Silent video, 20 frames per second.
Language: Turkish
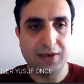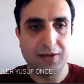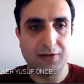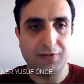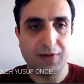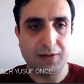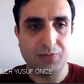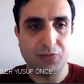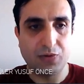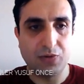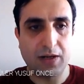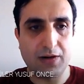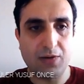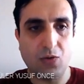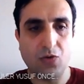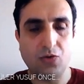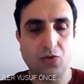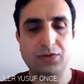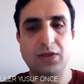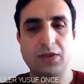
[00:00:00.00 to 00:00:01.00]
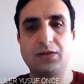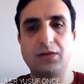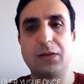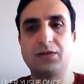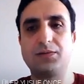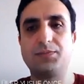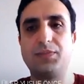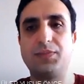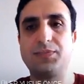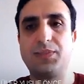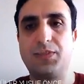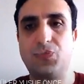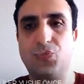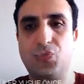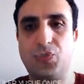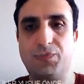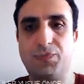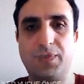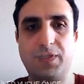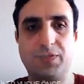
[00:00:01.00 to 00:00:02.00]
Bunlar ortak benzer
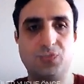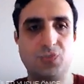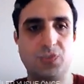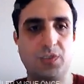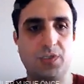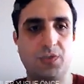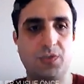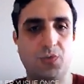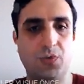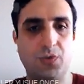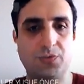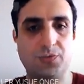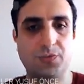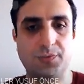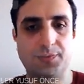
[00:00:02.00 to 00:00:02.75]
görevler üstleniyor.